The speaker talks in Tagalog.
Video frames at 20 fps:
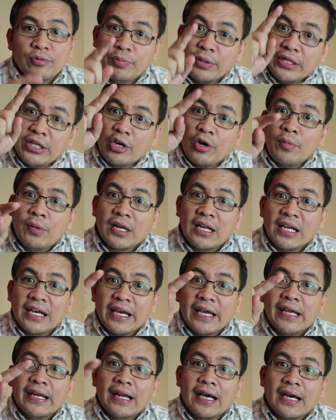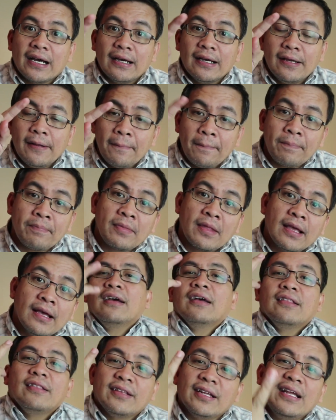Pwede ako maglagay ng
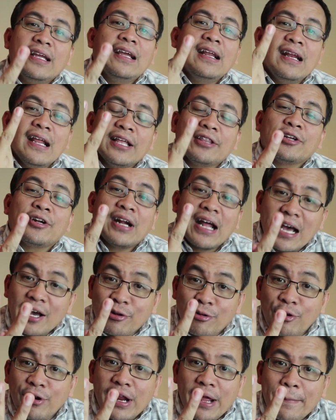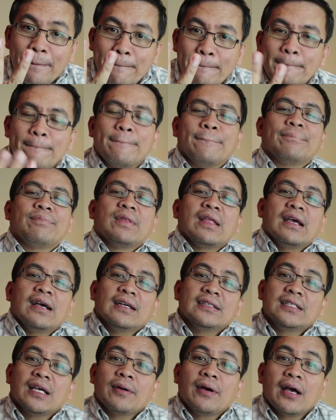three-letter acronym
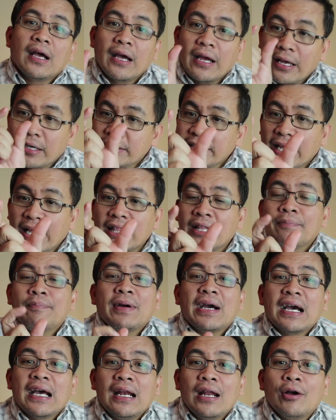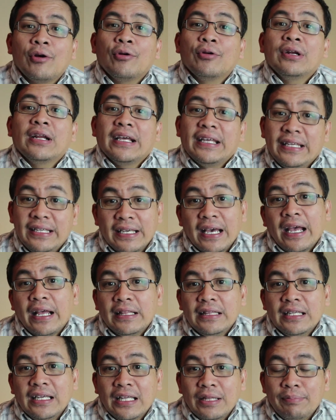sa, sa end ng pangalan ko na
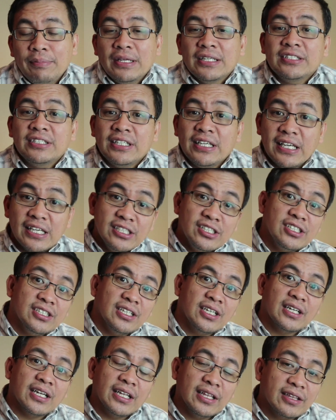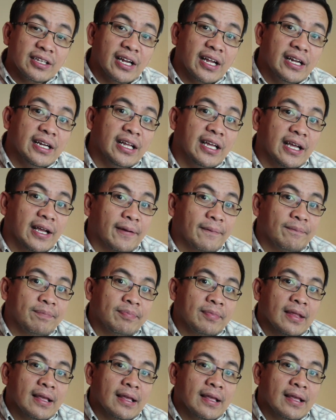EIT. It means Engineer in Training.